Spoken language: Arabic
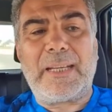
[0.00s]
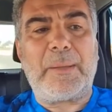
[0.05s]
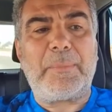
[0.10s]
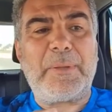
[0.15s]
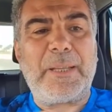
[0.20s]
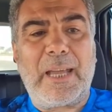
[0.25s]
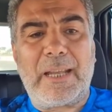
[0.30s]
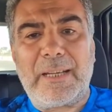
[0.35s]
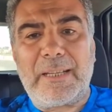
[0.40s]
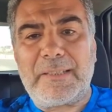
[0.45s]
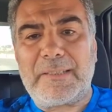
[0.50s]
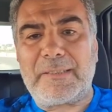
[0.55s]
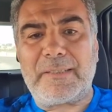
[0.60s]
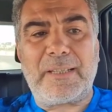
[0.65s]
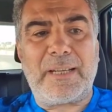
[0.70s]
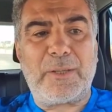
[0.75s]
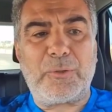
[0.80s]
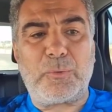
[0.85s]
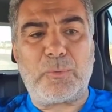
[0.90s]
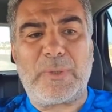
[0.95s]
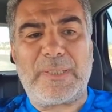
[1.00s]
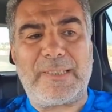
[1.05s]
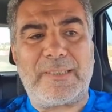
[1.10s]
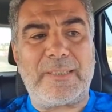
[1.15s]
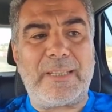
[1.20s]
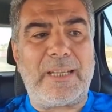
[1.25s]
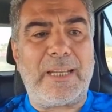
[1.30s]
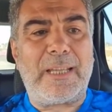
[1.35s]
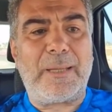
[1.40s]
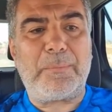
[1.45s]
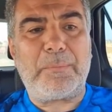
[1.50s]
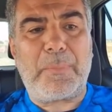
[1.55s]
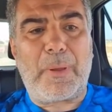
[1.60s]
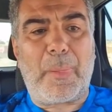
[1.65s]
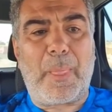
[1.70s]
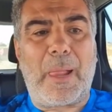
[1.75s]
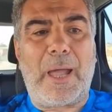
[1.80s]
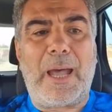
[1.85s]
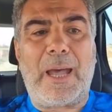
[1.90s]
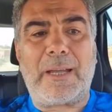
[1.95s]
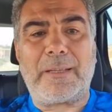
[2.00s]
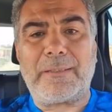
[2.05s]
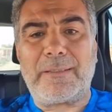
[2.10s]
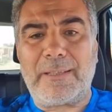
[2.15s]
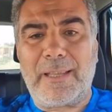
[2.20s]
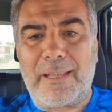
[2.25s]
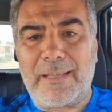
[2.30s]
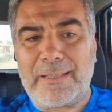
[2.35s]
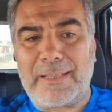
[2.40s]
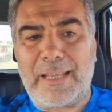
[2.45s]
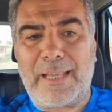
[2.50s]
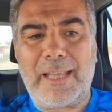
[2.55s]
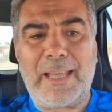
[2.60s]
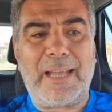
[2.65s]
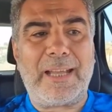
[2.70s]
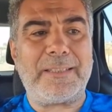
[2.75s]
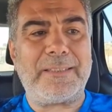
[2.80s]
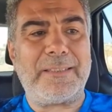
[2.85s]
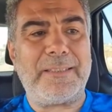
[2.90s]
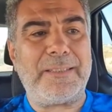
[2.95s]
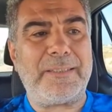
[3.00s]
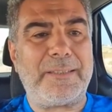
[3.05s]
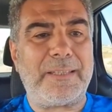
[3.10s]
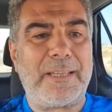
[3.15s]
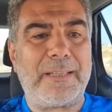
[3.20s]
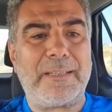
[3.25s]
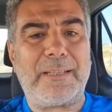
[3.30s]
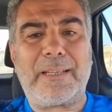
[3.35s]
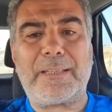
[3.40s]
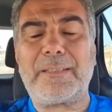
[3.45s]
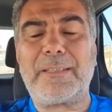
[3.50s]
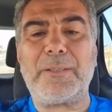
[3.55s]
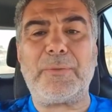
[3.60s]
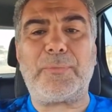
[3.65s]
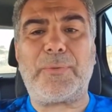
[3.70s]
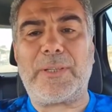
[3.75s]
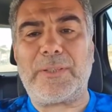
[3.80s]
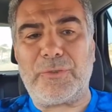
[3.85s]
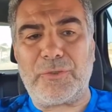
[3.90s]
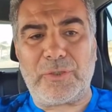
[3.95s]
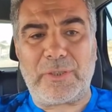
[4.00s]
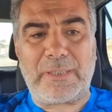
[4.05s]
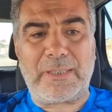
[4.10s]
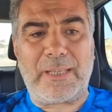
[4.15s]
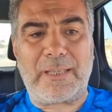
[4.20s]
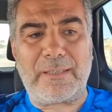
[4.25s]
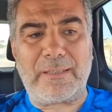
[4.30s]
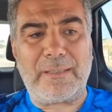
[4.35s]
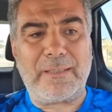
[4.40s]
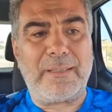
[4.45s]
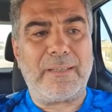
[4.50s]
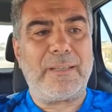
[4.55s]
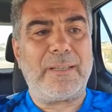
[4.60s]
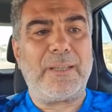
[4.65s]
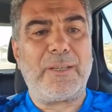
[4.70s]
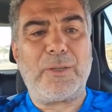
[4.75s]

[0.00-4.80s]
النبي عليه الصلاة والسلام أعطانا حديثا لطيفا جدا